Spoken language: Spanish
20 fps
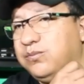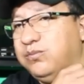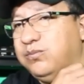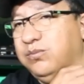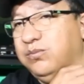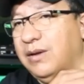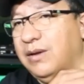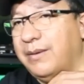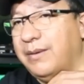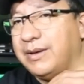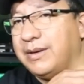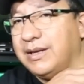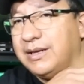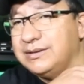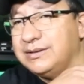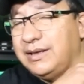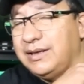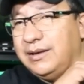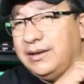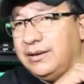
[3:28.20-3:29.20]
La verdad
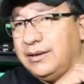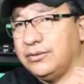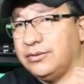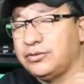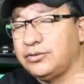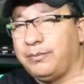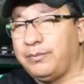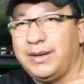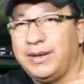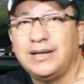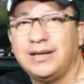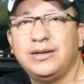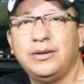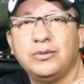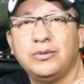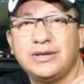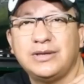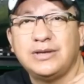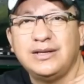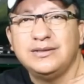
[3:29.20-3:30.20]
es que los
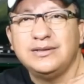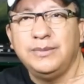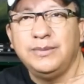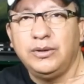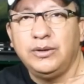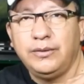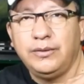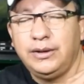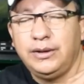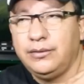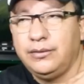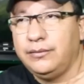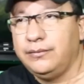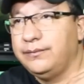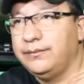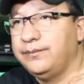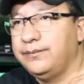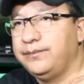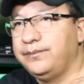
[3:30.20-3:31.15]
operativos han disminuido,